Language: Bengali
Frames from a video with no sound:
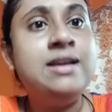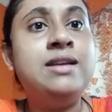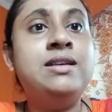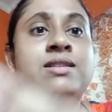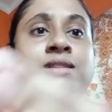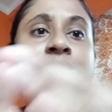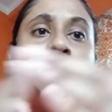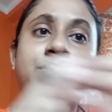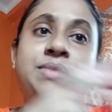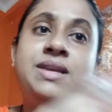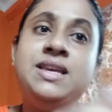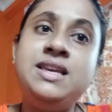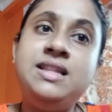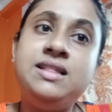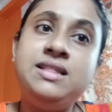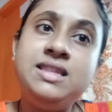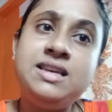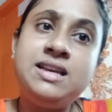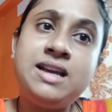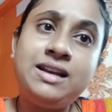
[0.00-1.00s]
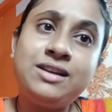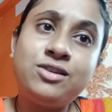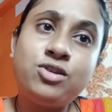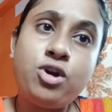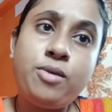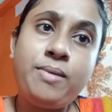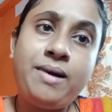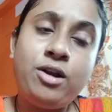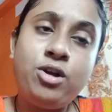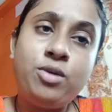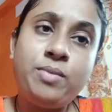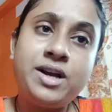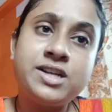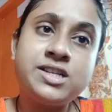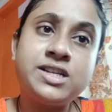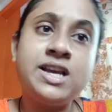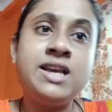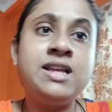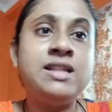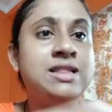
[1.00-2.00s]
তেমনি হিন্দি গানকেও
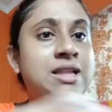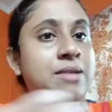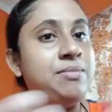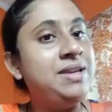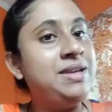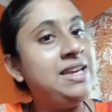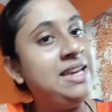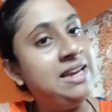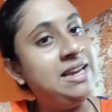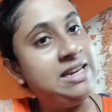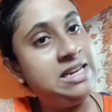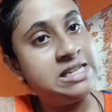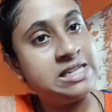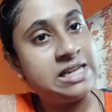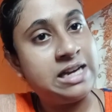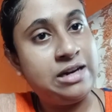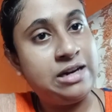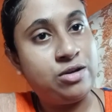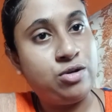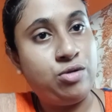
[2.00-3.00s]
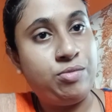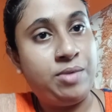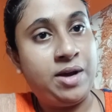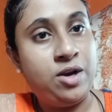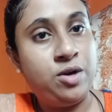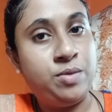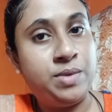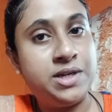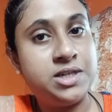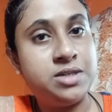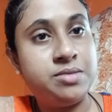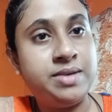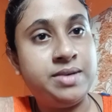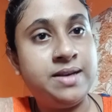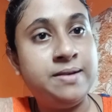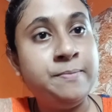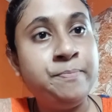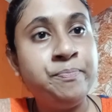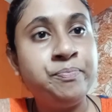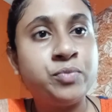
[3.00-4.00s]
ভালোবাসে তেমনি ইংলিশ গানকেও ভালোবাসবে
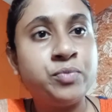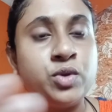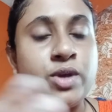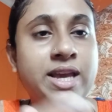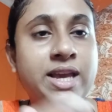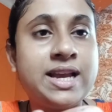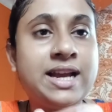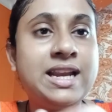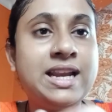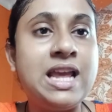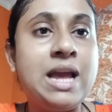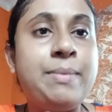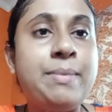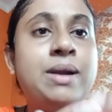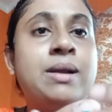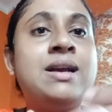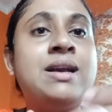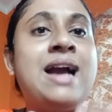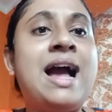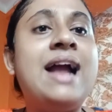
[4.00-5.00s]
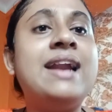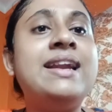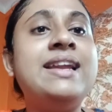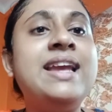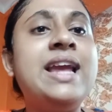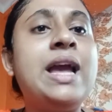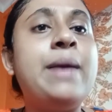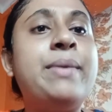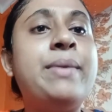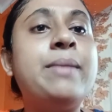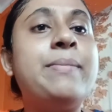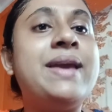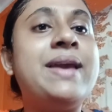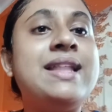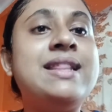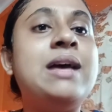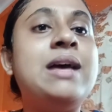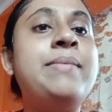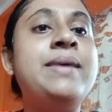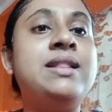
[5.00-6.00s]
তো এখানে আবার গানে আবার
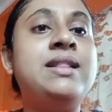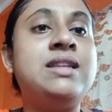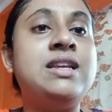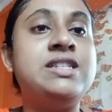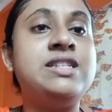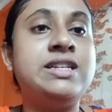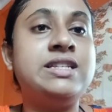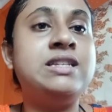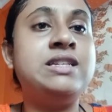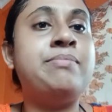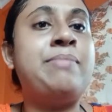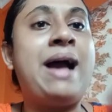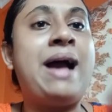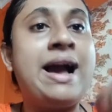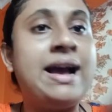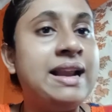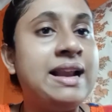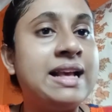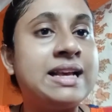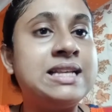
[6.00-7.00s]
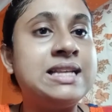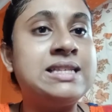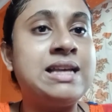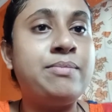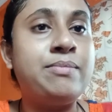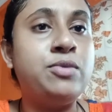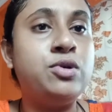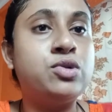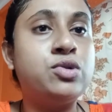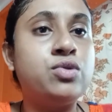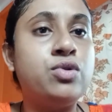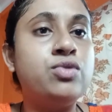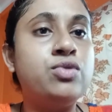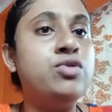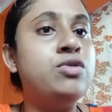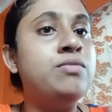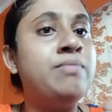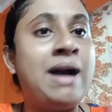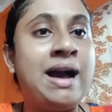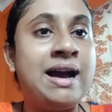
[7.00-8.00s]
ভেদাভেদ কিসের যে বাংলাকে সাপোর্ট করুন
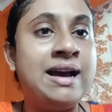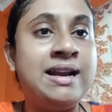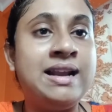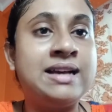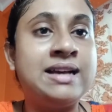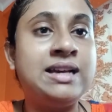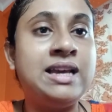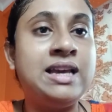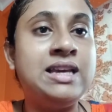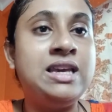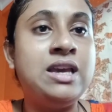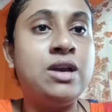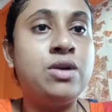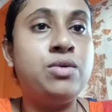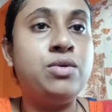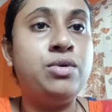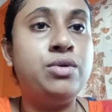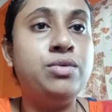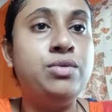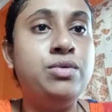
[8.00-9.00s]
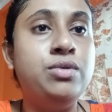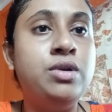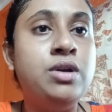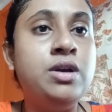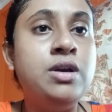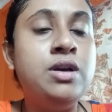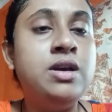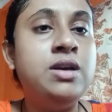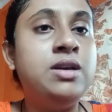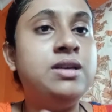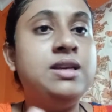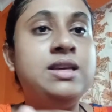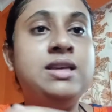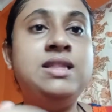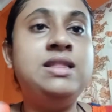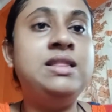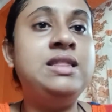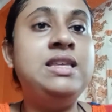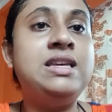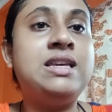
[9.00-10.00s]
বাংলাকে ইয়ে করুন
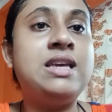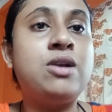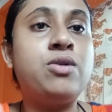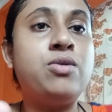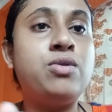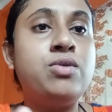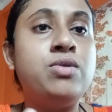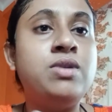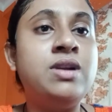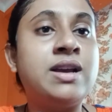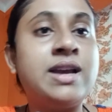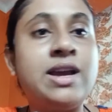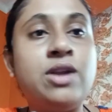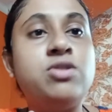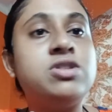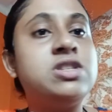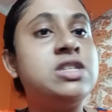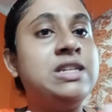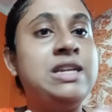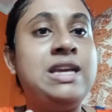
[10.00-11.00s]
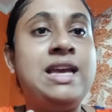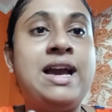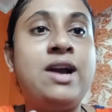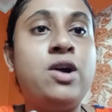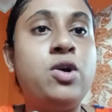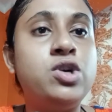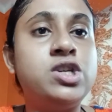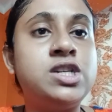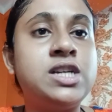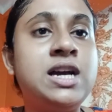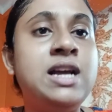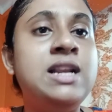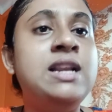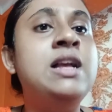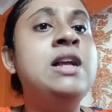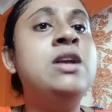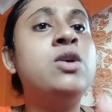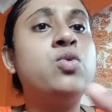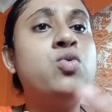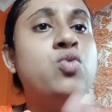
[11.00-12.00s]
হিন্দিকে করুন না কেন শ্রেয়া ঘোষাল
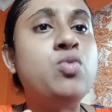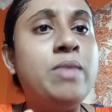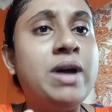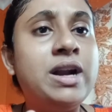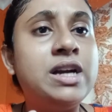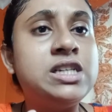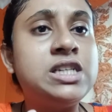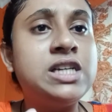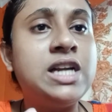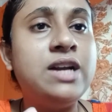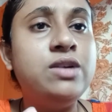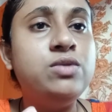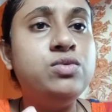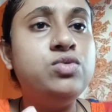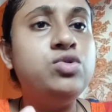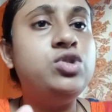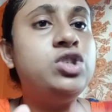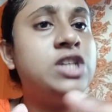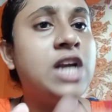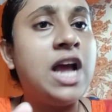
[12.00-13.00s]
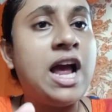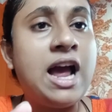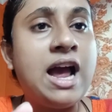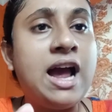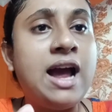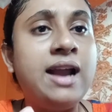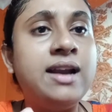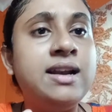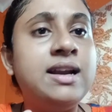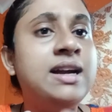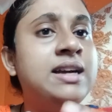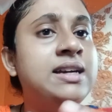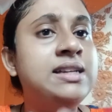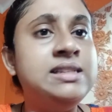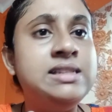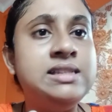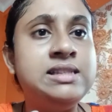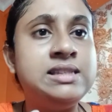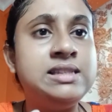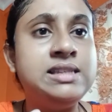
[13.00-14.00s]
কুমার শানু শান
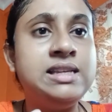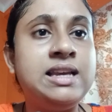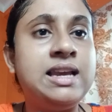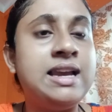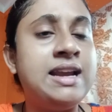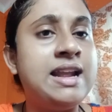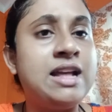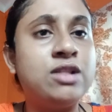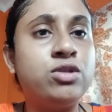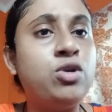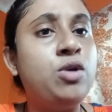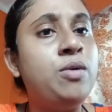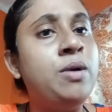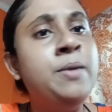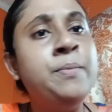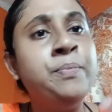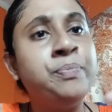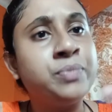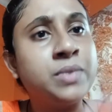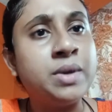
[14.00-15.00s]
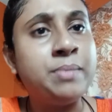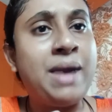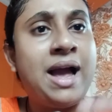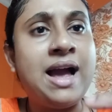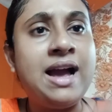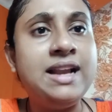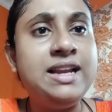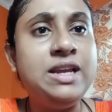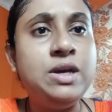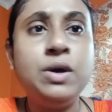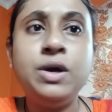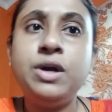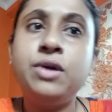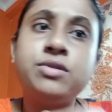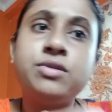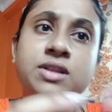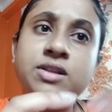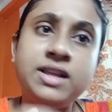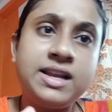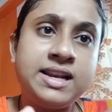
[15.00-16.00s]
অরিজিৎ সিং এরা তো বাঙালি হয়েও
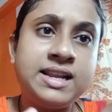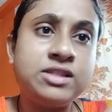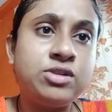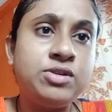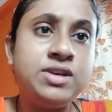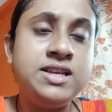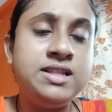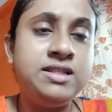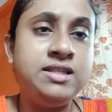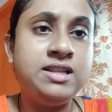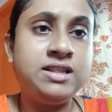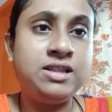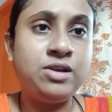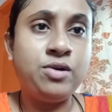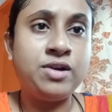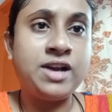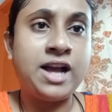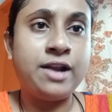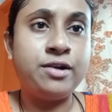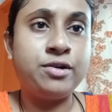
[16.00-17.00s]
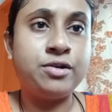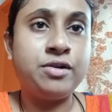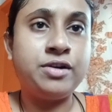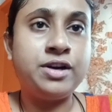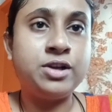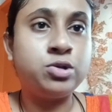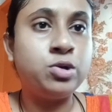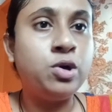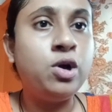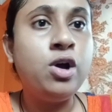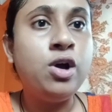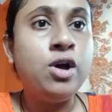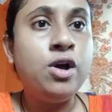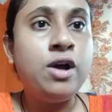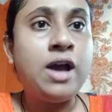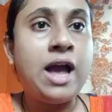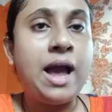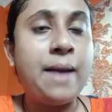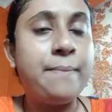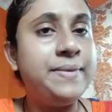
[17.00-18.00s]
তো এরা তো হিন্দিতেও গান করে তো
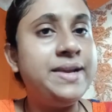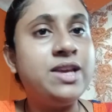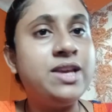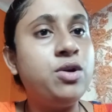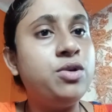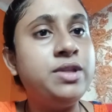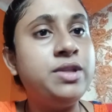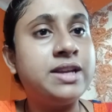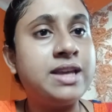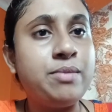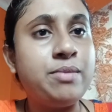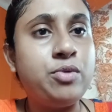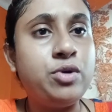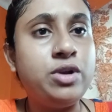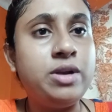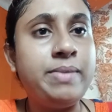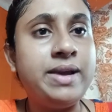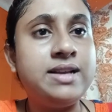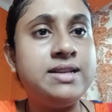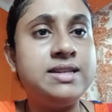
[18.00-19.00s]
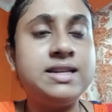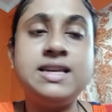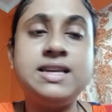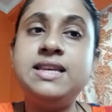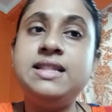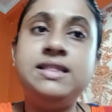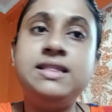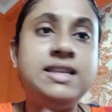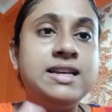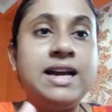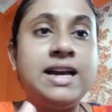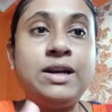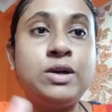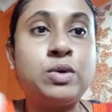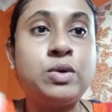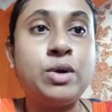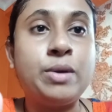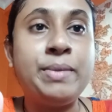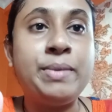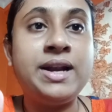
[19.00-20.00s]
আপনি কি ওদেরকে বলবেন যে হিন্দি গান
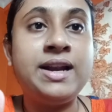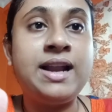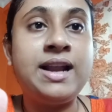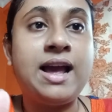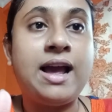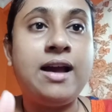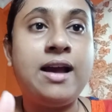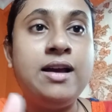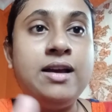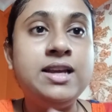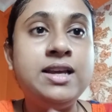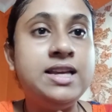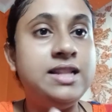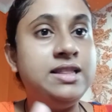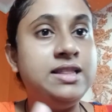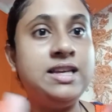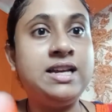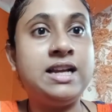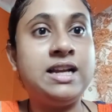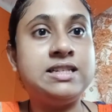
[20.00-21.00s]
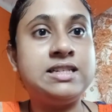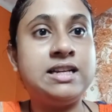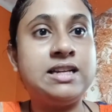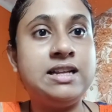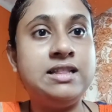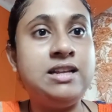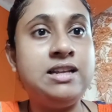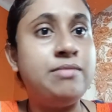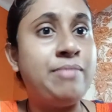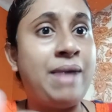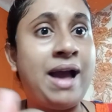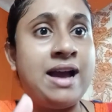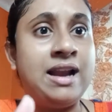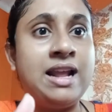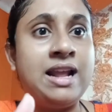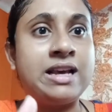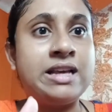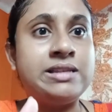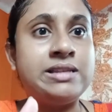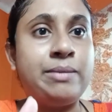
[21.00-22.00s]
করবেন না হিন্দি গান ছেড়ে দিন
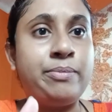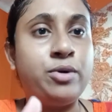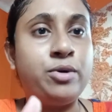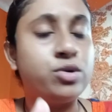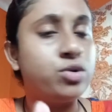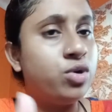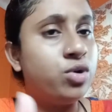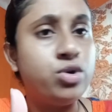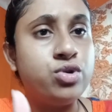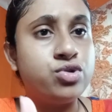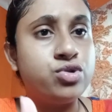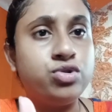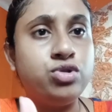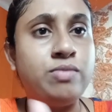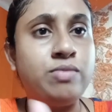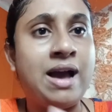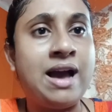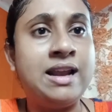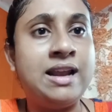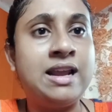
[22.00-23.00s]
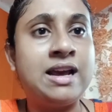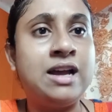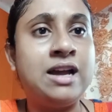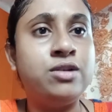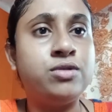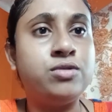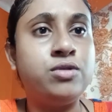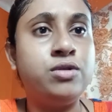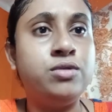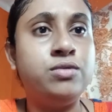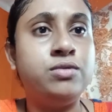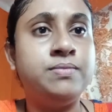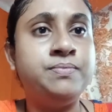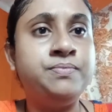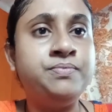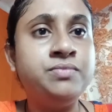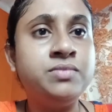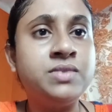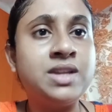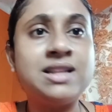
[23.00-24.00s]
বাংলাকে সাপোর্ট করুন শুধু বাংলা গান করুন
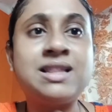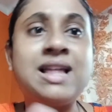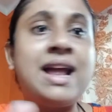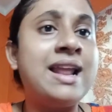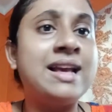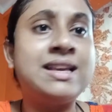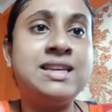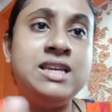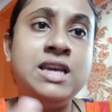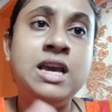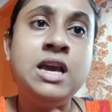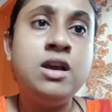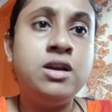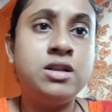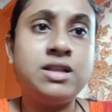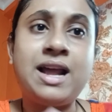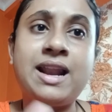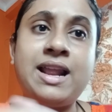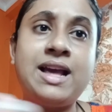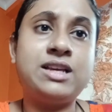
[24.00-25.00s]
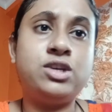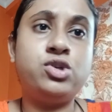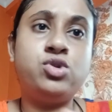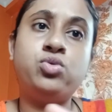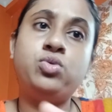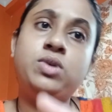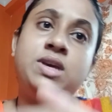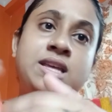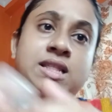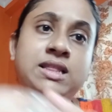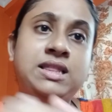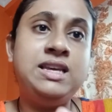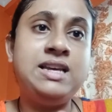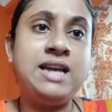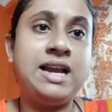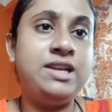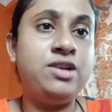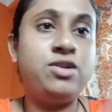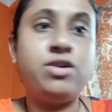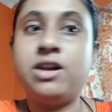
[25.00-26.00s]
তারা কি তারা কি শুধু হিন্দি
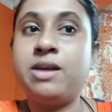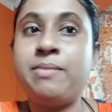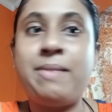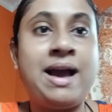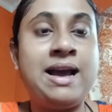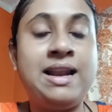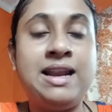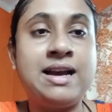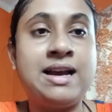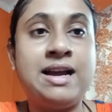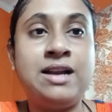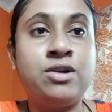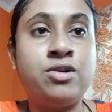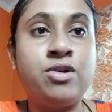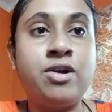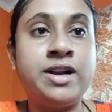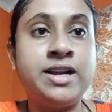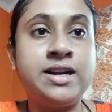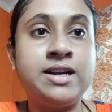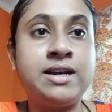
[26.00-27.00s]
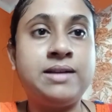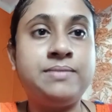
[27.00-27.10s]
গানই করে বাংলা গান করে না